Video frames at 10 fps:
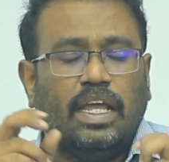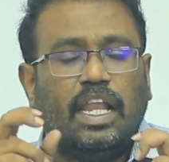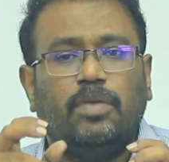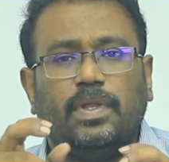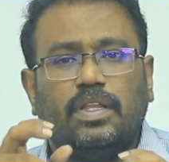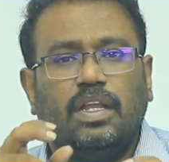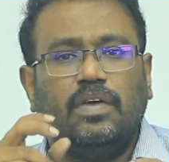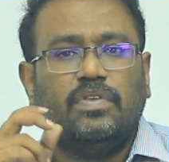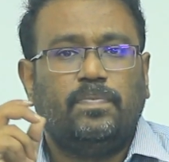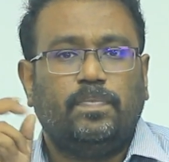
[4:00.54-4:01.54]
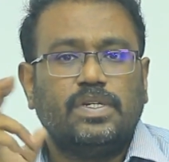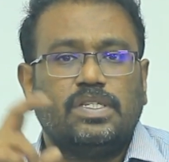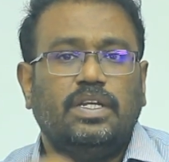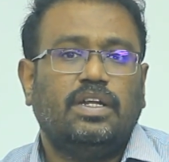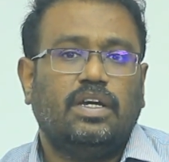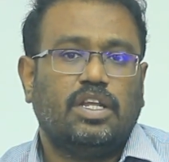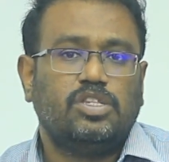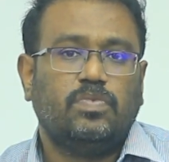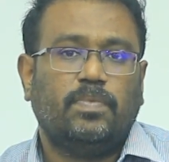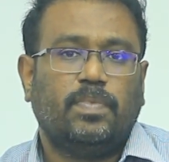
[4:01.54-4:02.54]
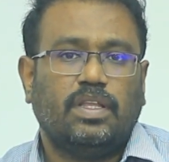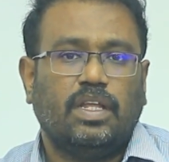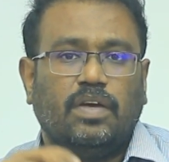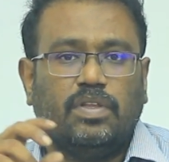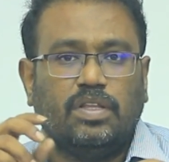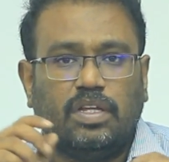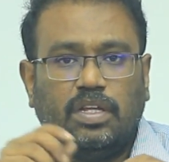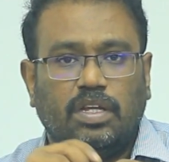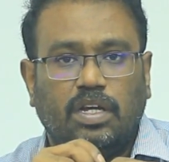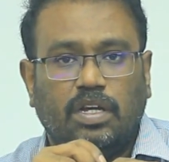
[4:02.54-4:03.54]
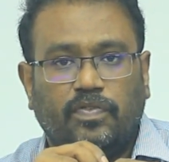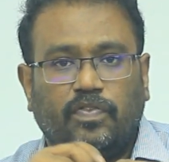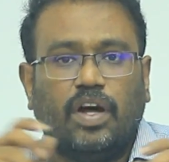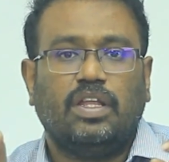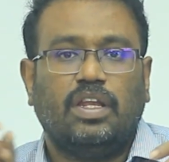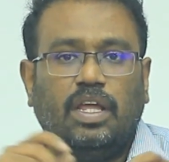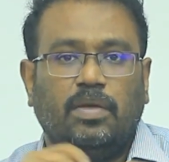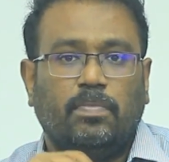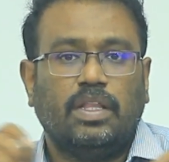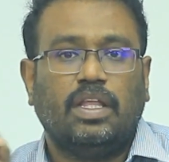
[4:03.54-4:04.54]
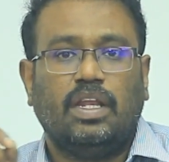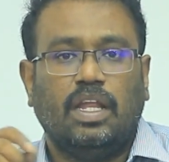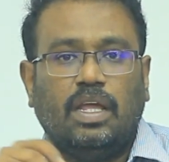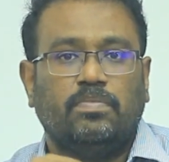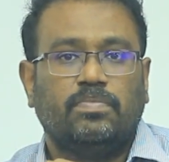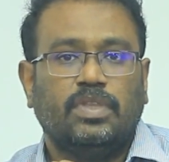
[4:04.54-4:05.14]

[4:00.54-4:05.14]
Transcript: எல்லோரும் பார்த்தீங்கன்னா வந்து பர்சனல் ரெசியூமில் பார்த்தீங்கன்னா வந்து ஃபாதர் நேம் மதர் நேம்